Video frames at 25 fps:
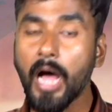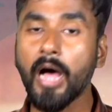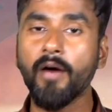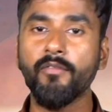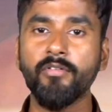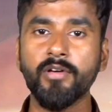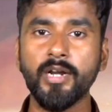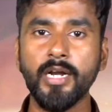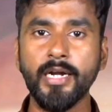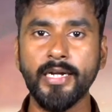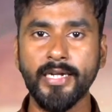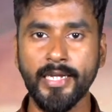
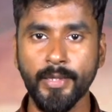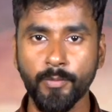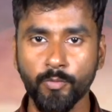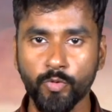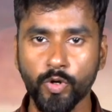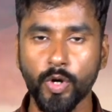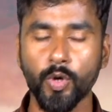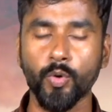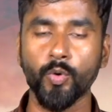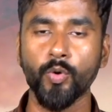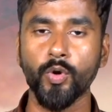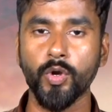அவரை
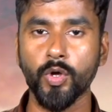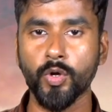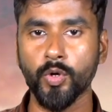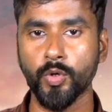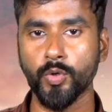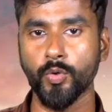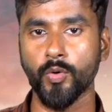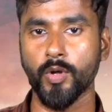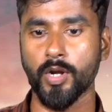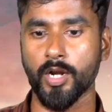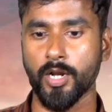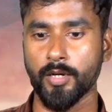டீமுக்குள்ளே உள்ளே
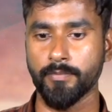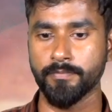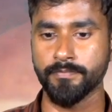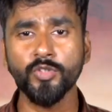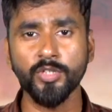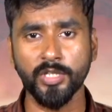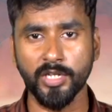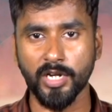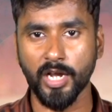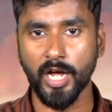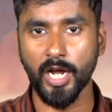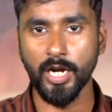கொண்டு வரலாம் ஸோ
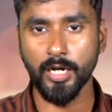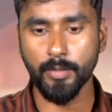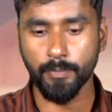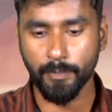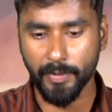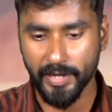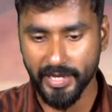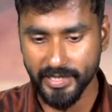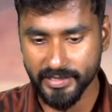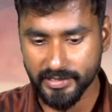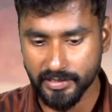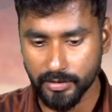இந்த நாலு
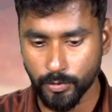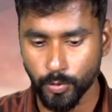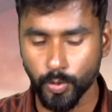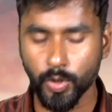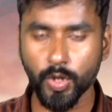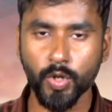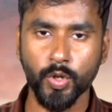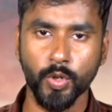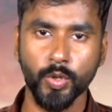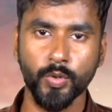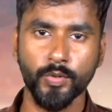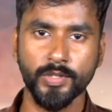பிளேயர்ஸை
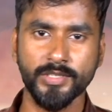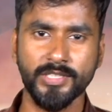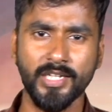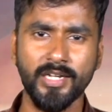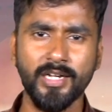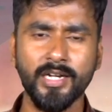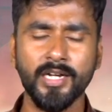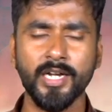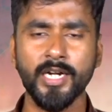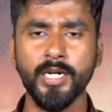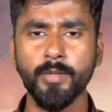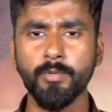உள்ளே கொண்டு வந்தால்
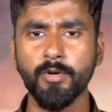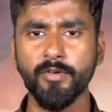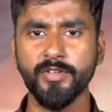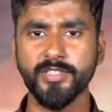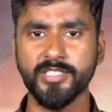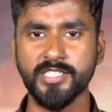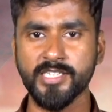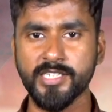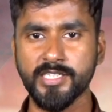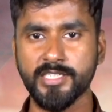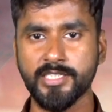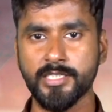கண்டிப்பாக
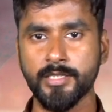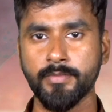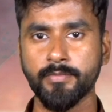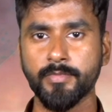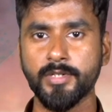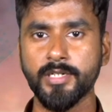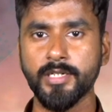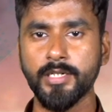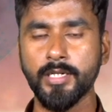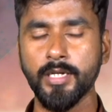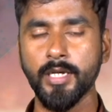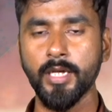வெஸ்ட் இண்டீஸ்
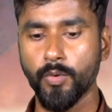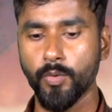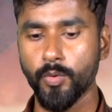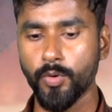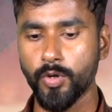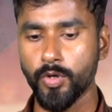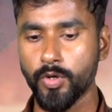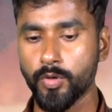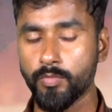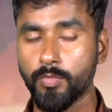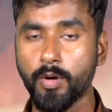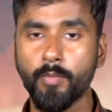டீமுக்கு
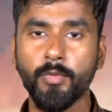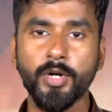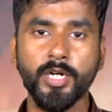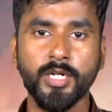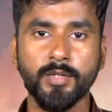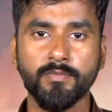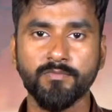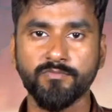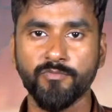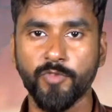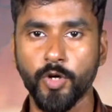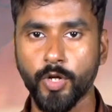ஒரு
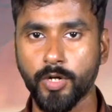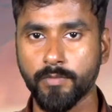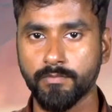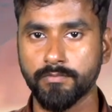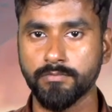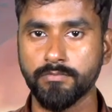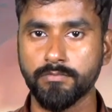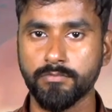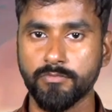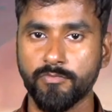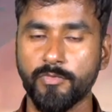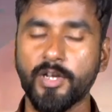மொமெண்டம் வரும்
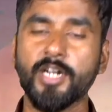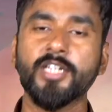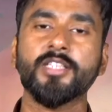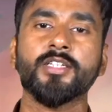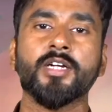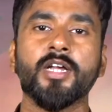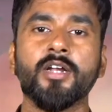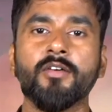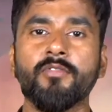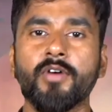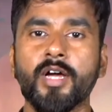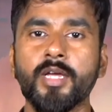
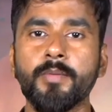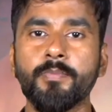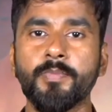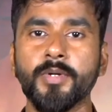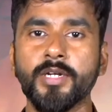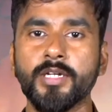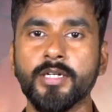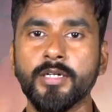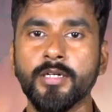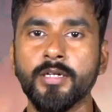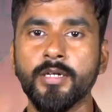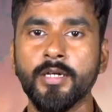வரதுக்கான வாய்ப்பு
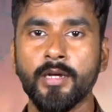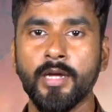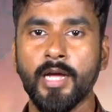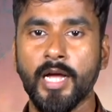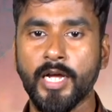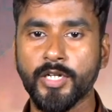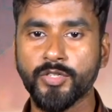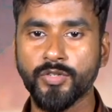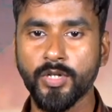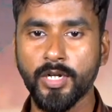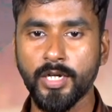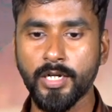இருக்குது
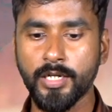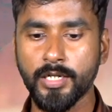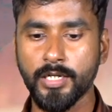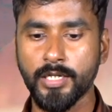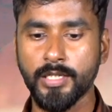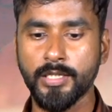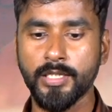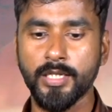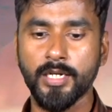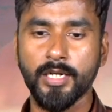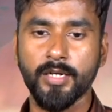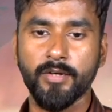ஆக்சுவலாக
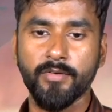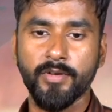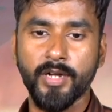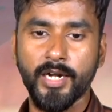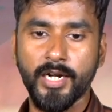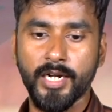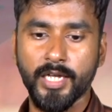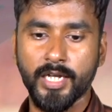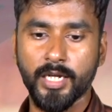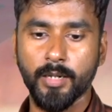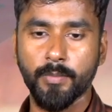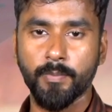இந்த
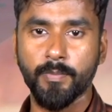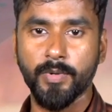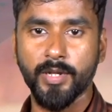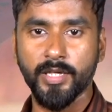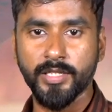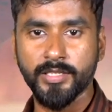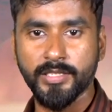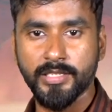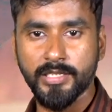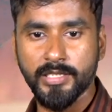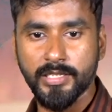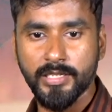வேர்ல்டு கப்பில்
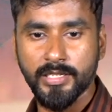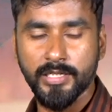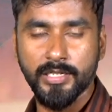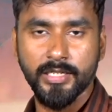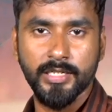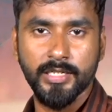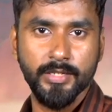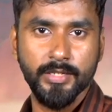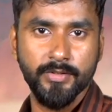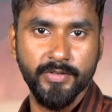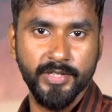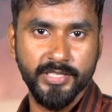வந்து
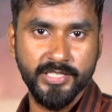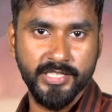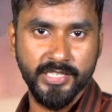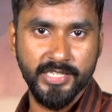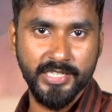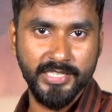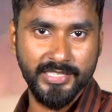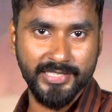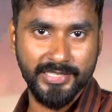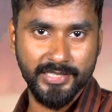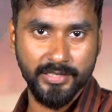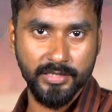வெஸ்ட்
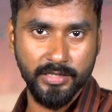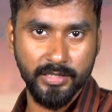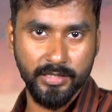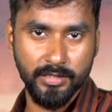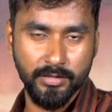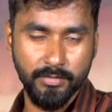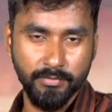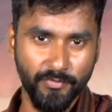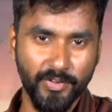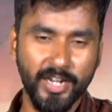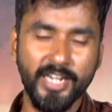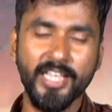இண்டீஸ்
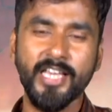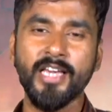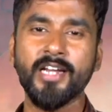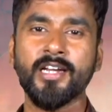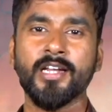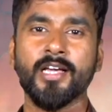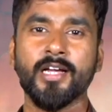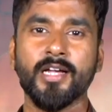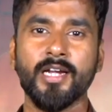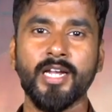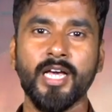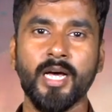
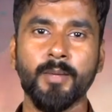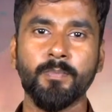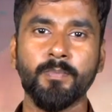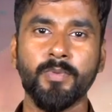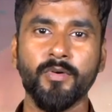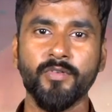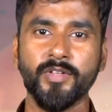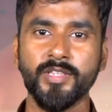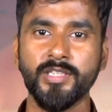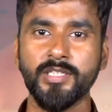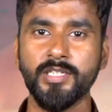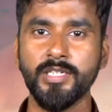வெளியேறினாங்களே அப்போ
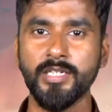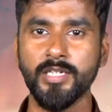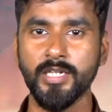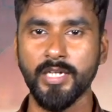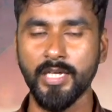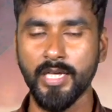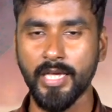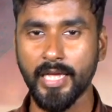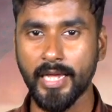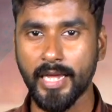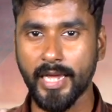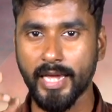வந்து
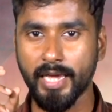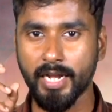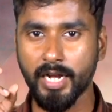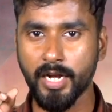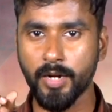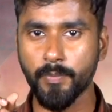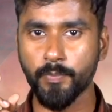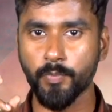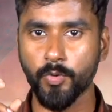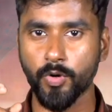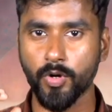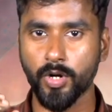
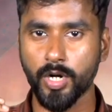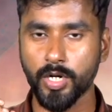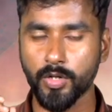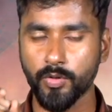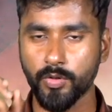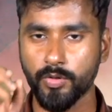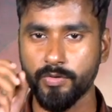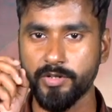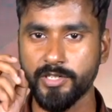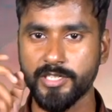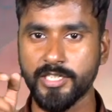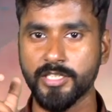கெரன் புல்லாட்
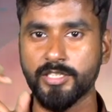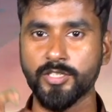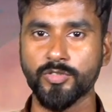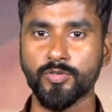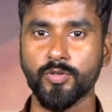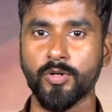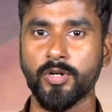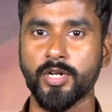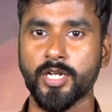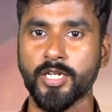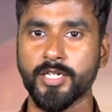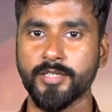ஒரு விஷயத்த
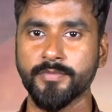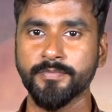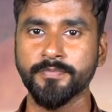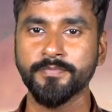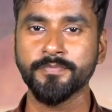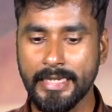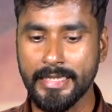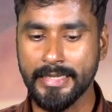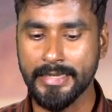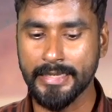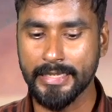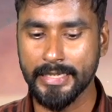சொல்கிறாரு
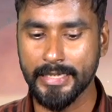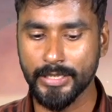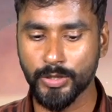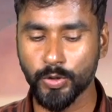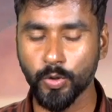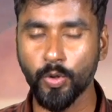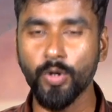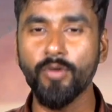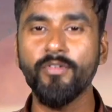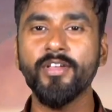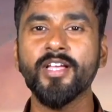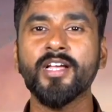இந்த
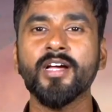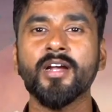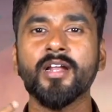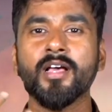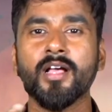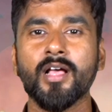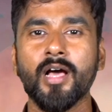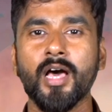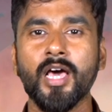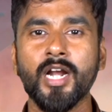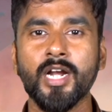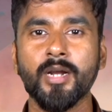தோல்விக்கான
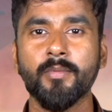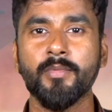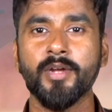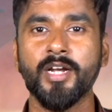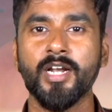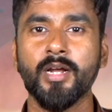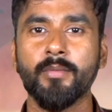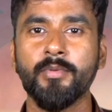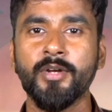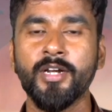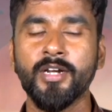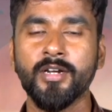காரணம்
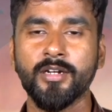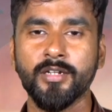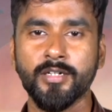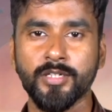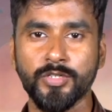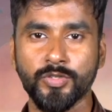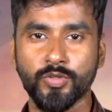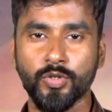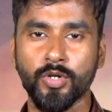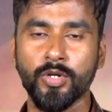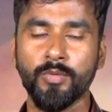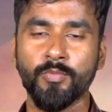என்ன அப்படின்னு
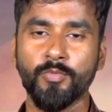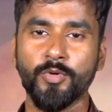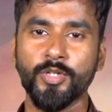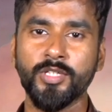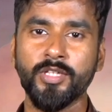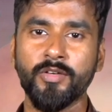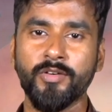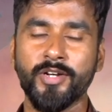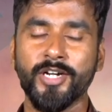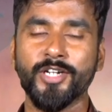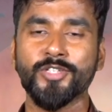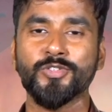சொல்லும்போது
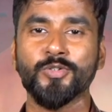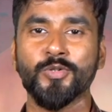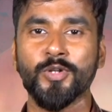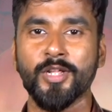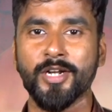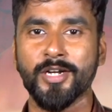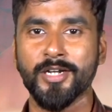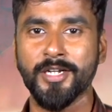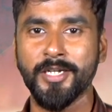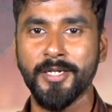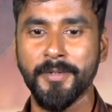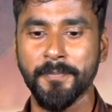அவர் என்ன
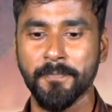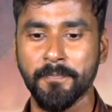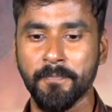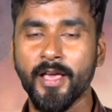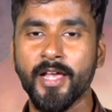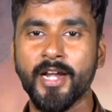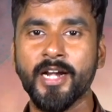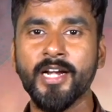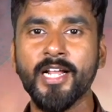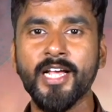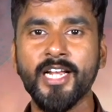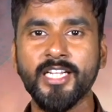சொன்னார்னா
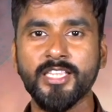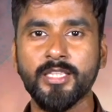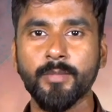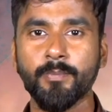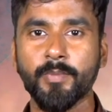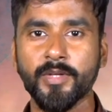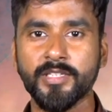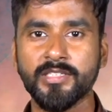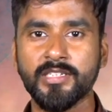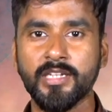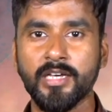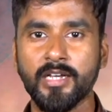ரெண்டாயிரத்தி
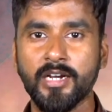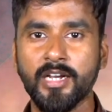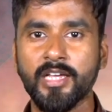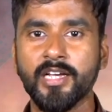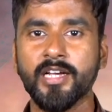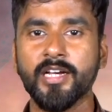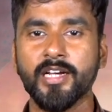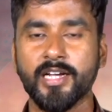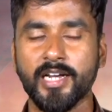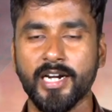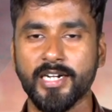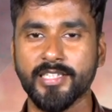பதினாறில்
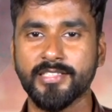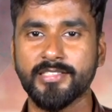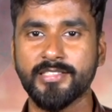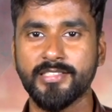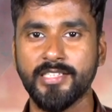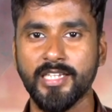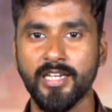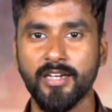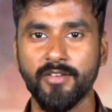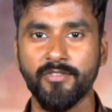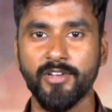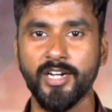அங்கே
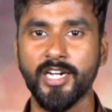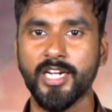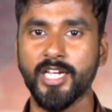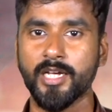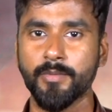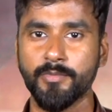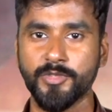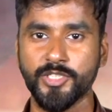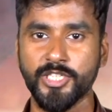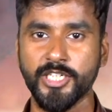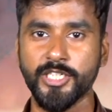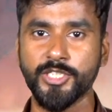கடைசியாக வேர்ல்டு
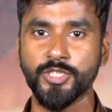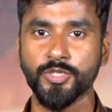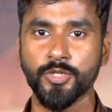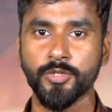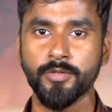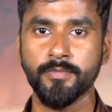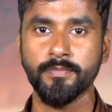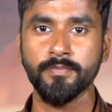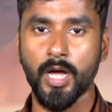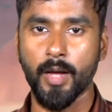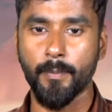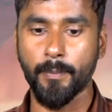கப் ஜெயித்தோம்
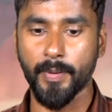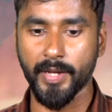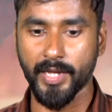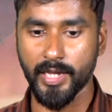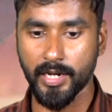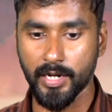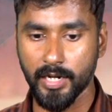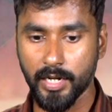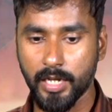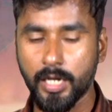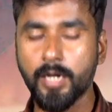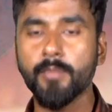அப்போ
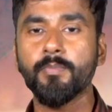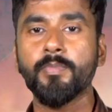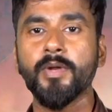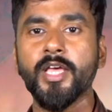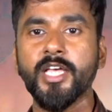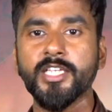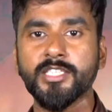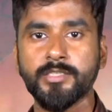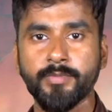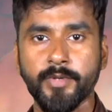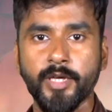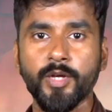எல்லா
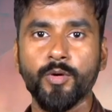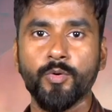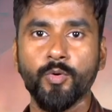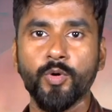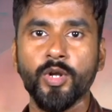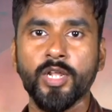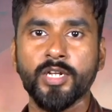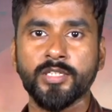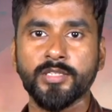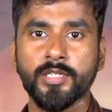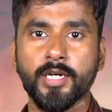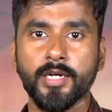பிளேயர்ஸுமே கூட
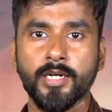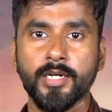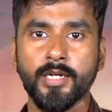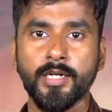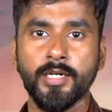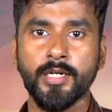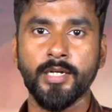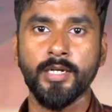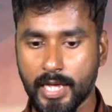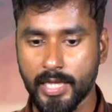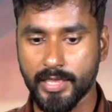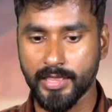இருந்தாங்க
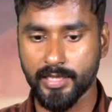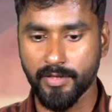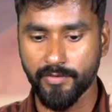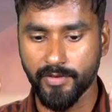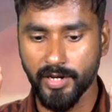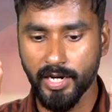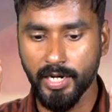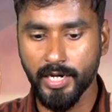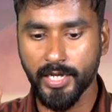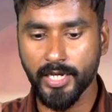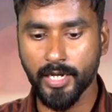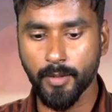அந்த
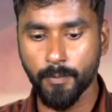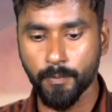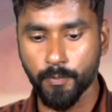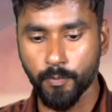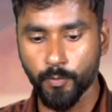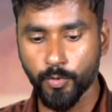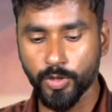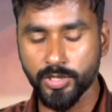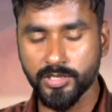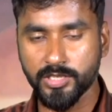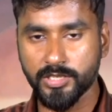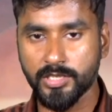வேர்ல்டு கப்
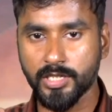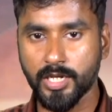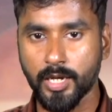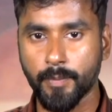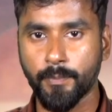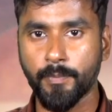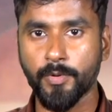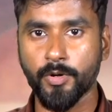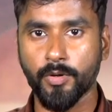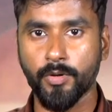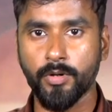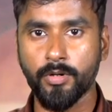முடிஞ்சதுக்கு
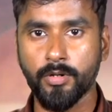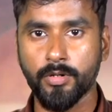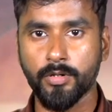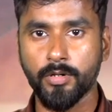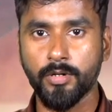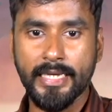அப்புறம்